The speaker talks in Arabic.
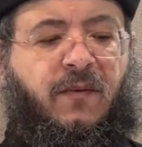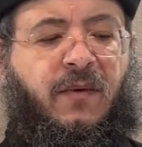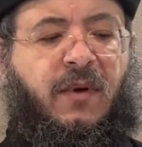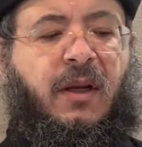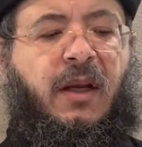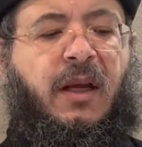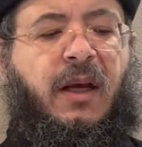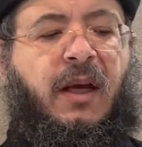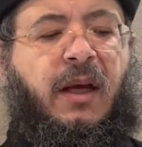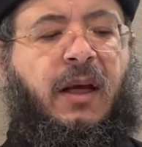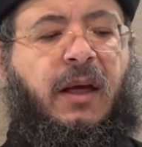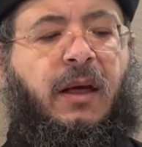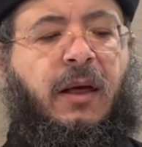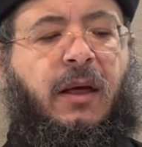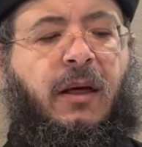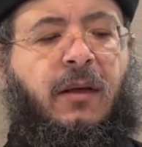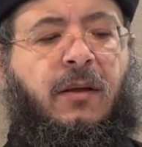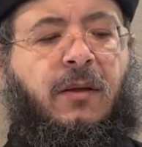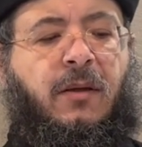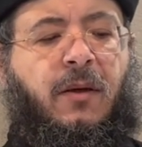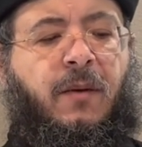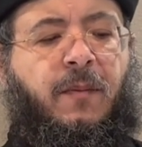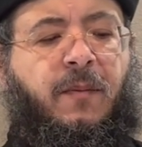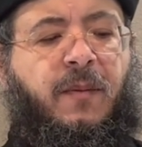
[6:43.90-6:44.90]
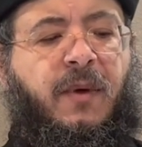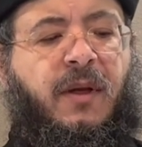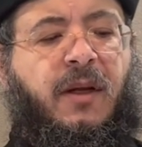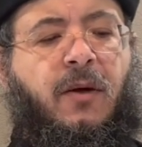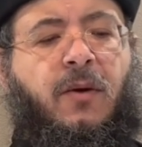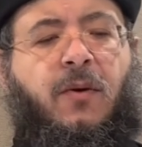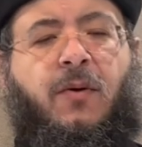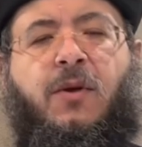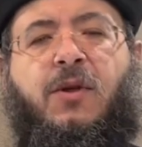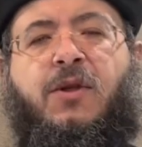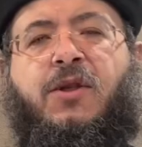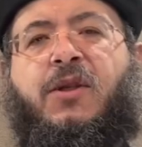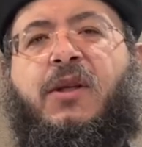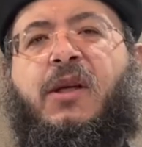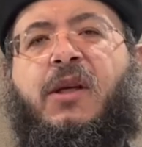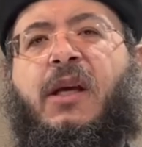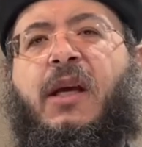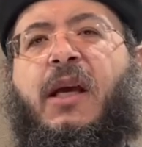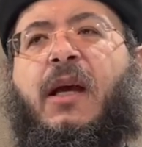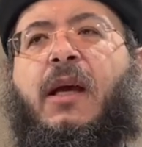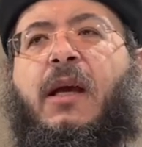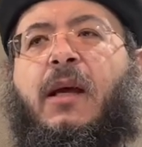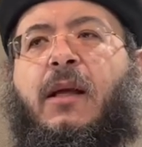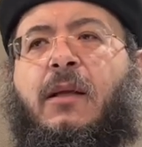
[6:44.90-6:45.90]
بنلاقي إن ربنا له
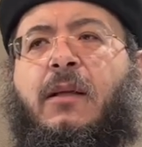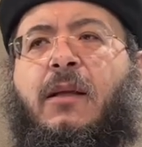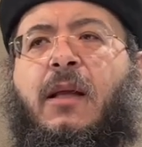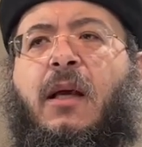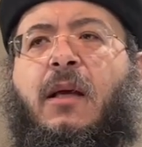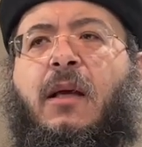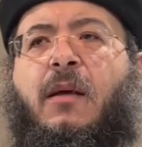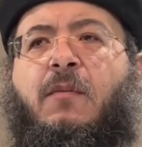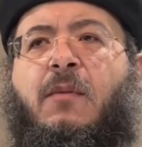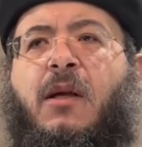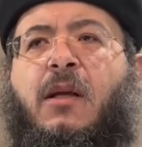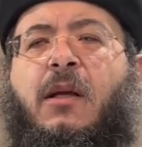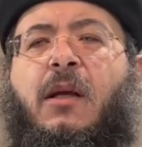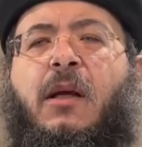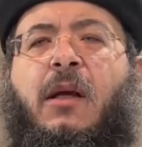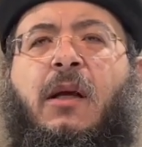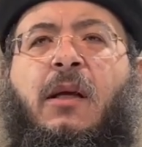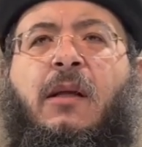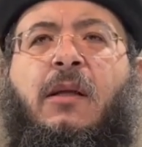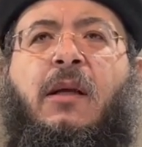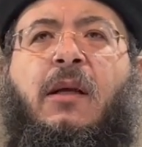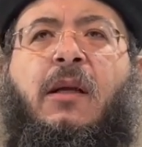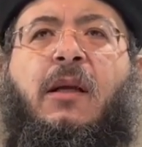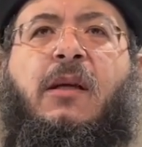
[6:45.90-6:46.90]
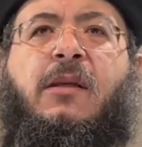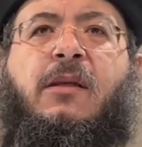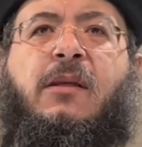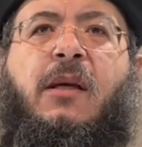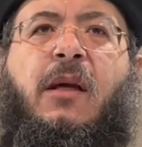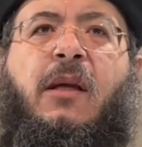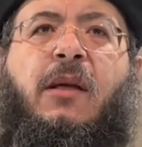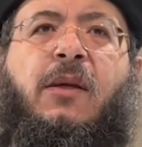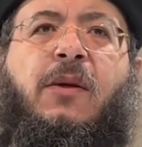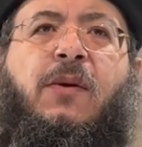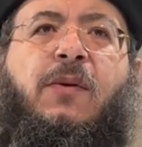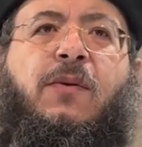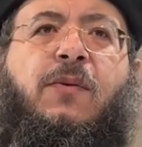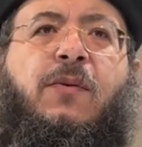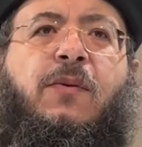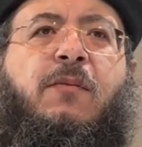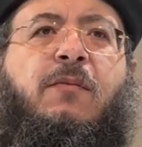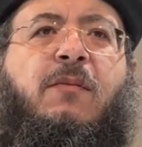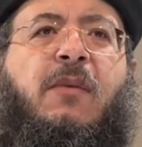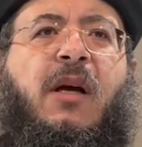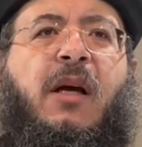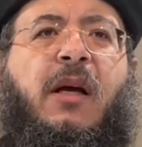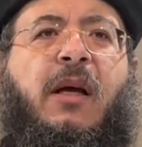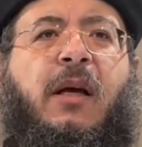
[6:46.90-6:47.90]
اشتياق دايما إن الإنسان
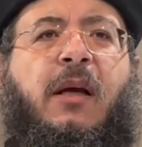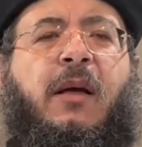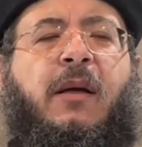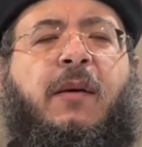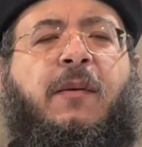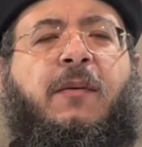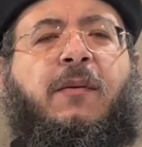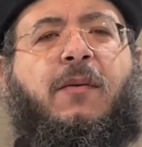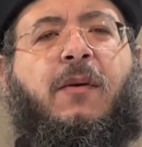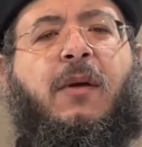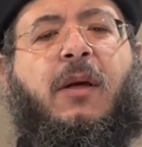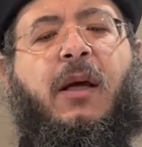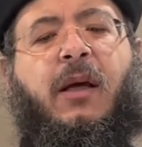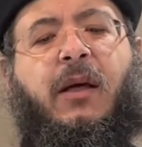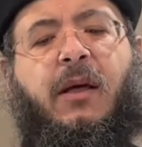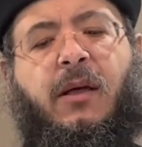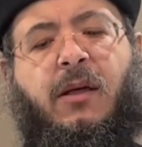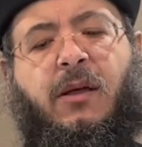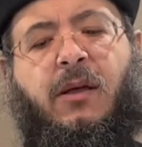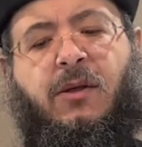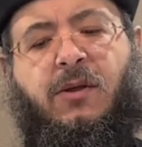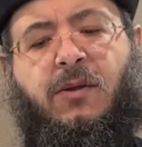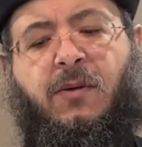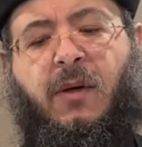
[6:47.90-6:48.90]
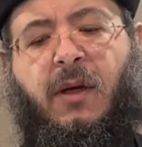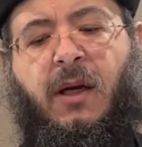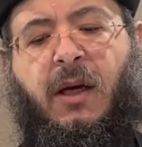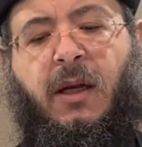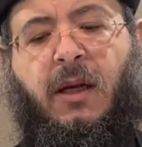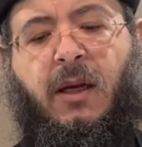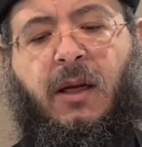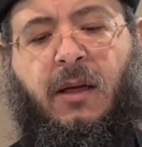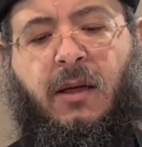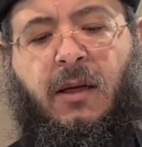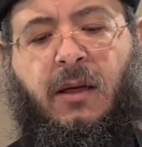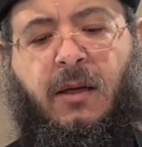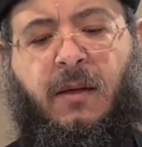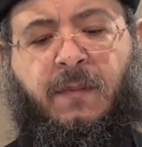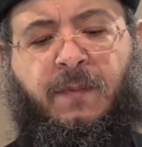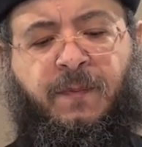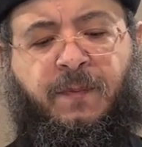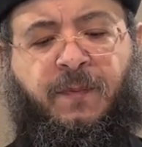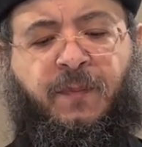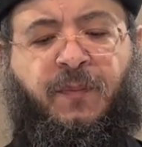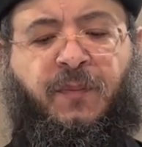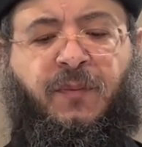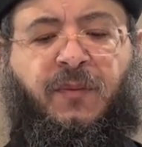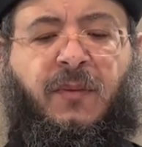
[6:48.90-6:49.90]
يكون معاه ولكن السؤال هنا
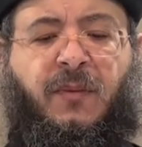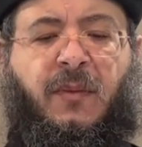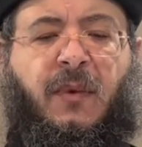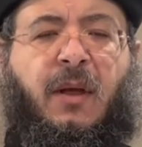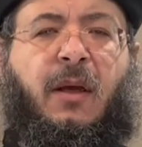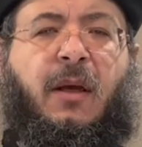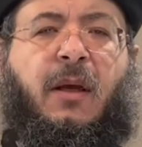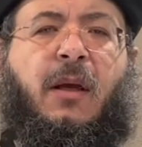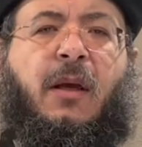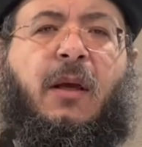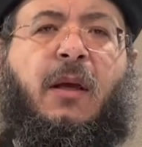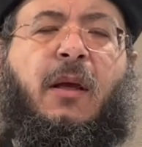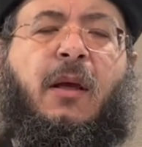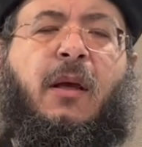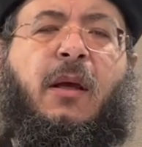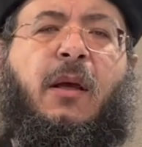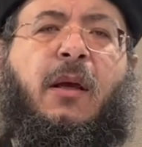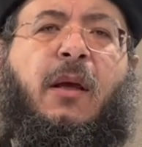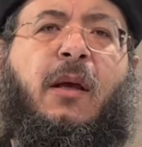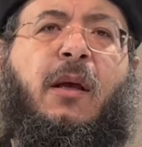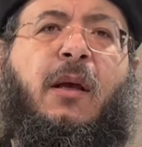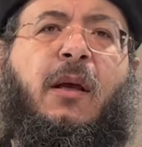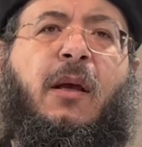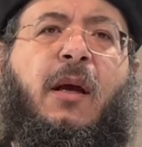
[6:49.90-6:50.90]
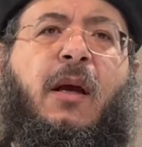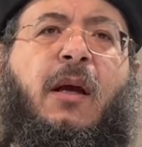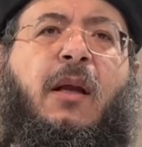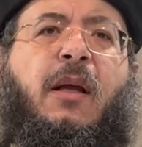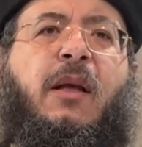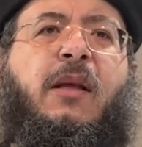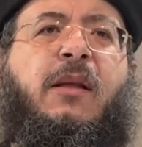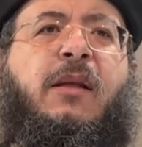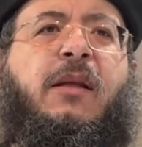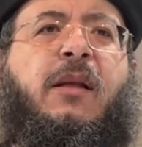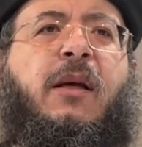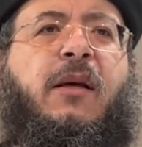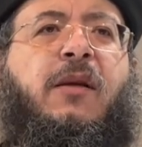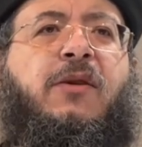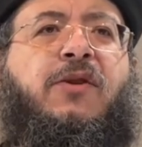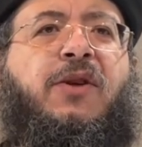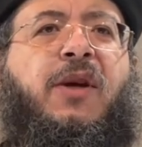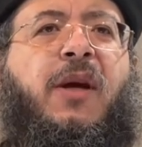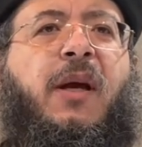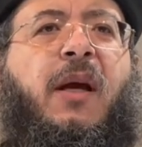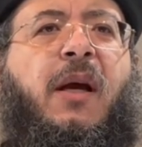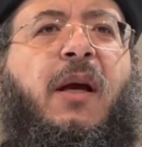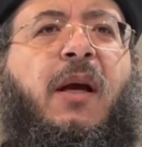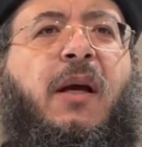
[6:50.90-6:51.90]
هل أنت
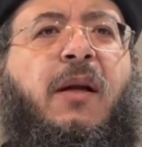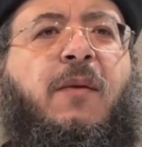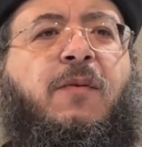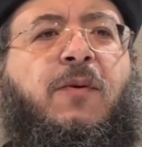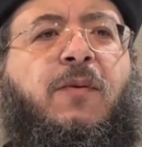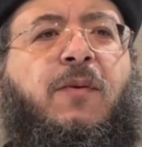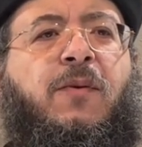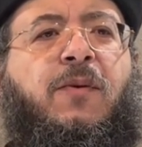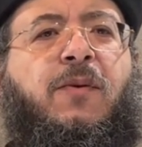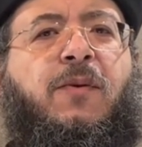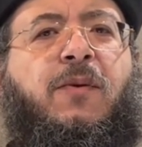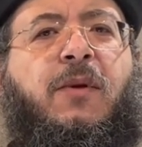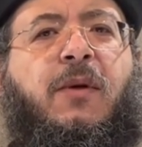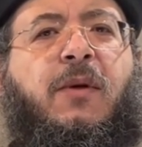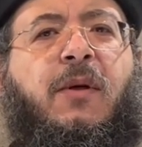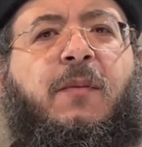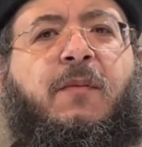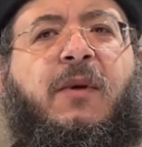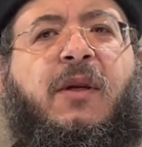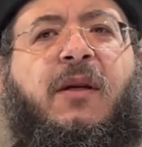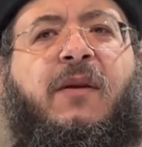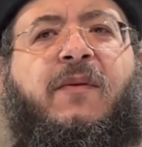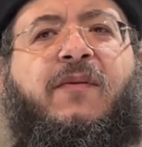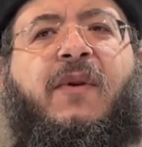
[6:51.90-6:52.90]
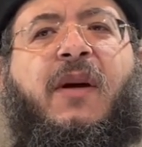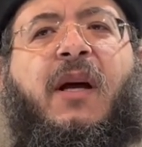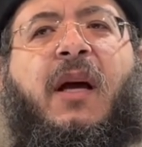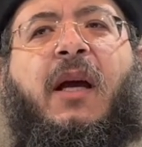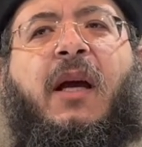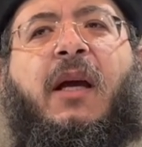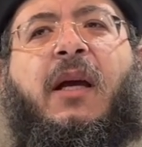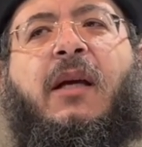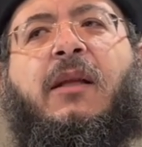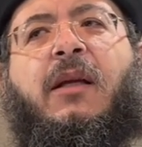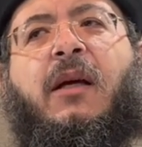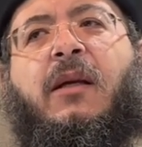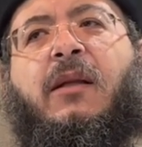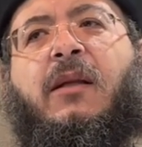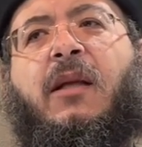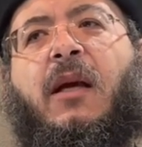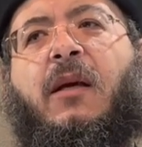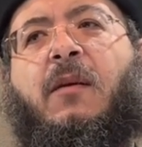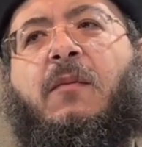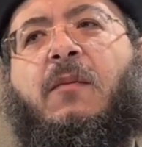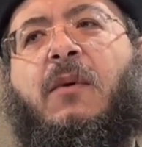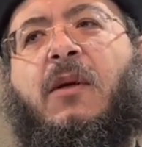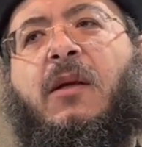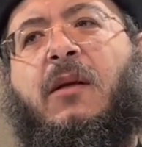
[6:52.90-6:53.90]
شاعر بوجود ربنا في حياتك
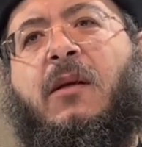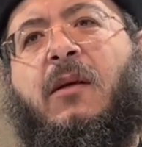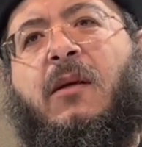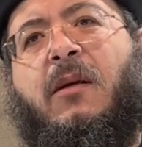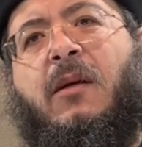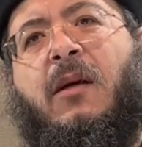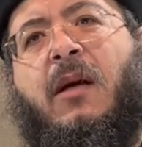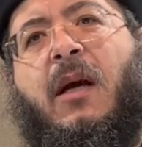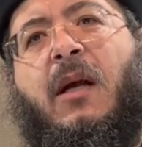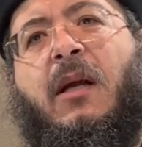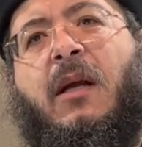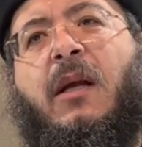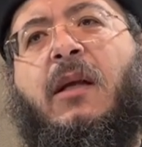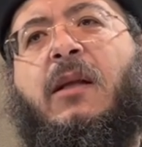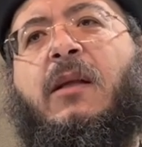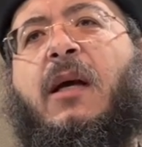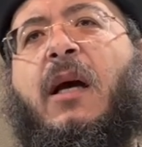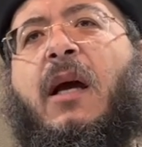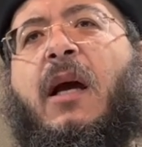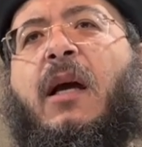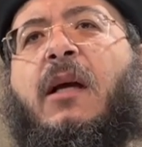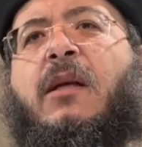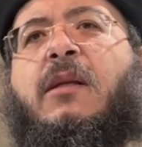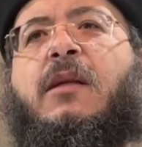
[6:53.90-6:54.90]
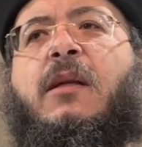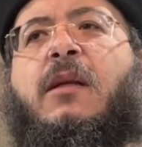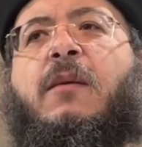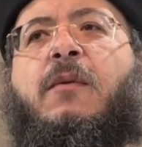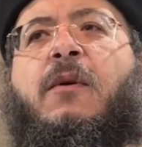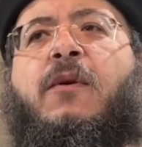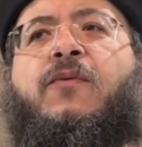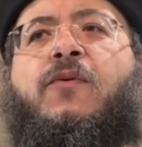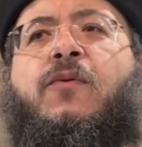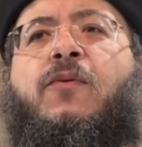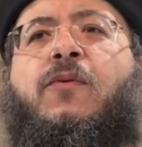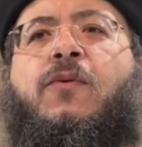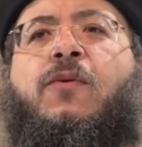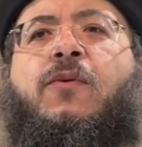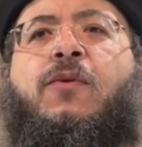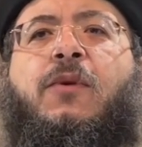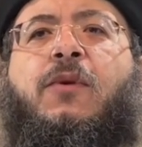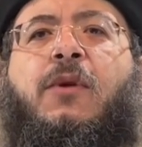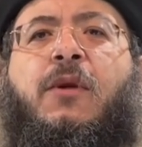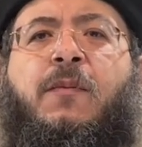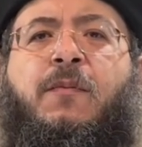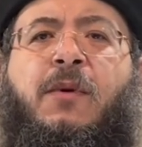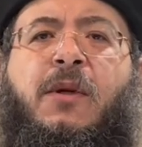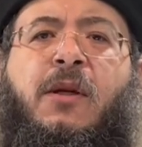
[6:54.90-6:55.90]
دايما؟ هل أنت عايز تبقى في
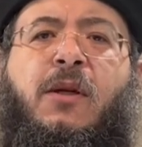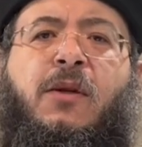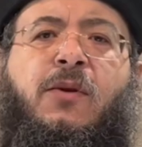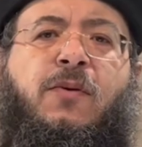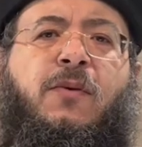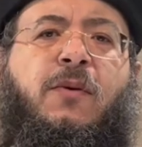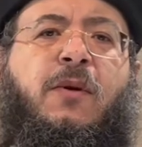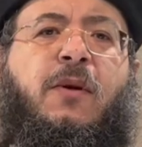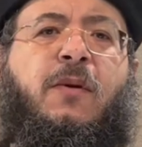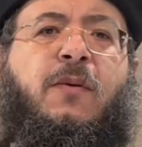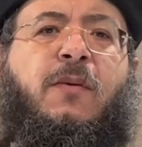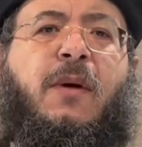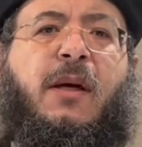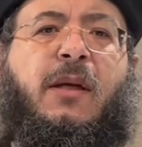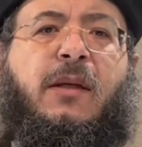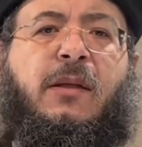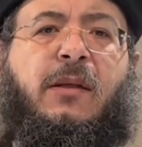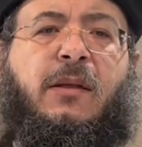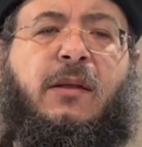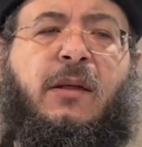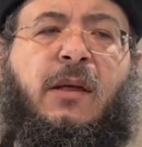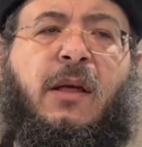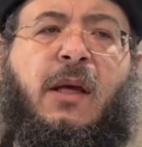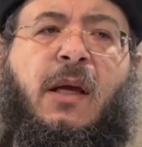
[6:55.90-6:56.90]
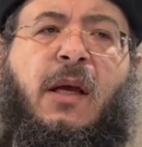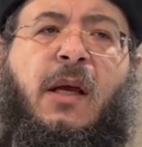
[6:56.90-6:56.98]
وجود ربنا طول الوقت؟